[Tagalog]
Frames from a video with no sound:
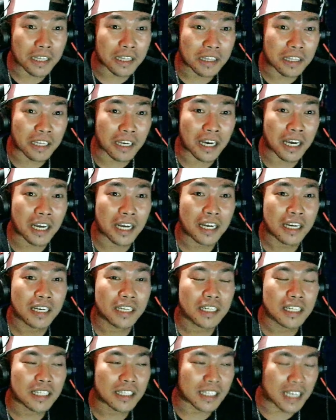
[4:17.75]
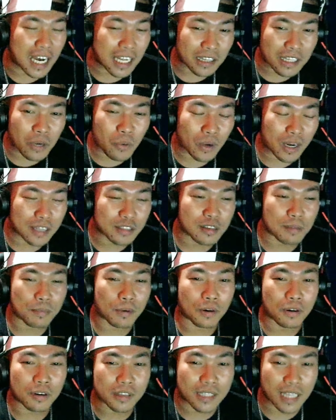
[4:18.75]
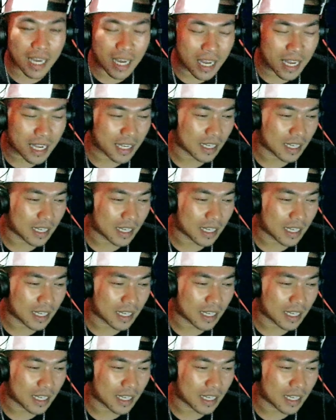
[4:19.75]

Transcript: di ba? Dati walang suporta.